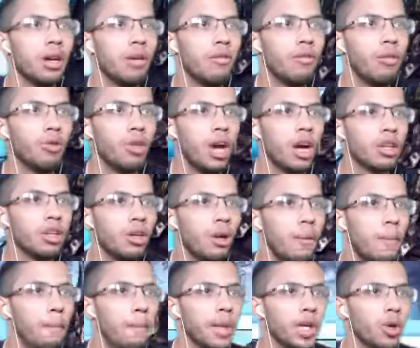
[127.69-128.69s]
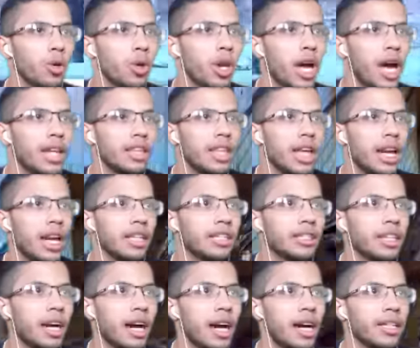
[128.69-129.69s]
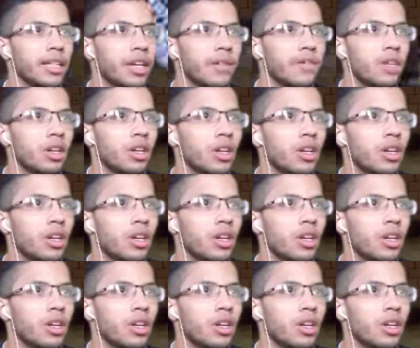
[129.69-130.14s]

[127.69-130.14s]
Vamos dar aqui uma piruleta na escada.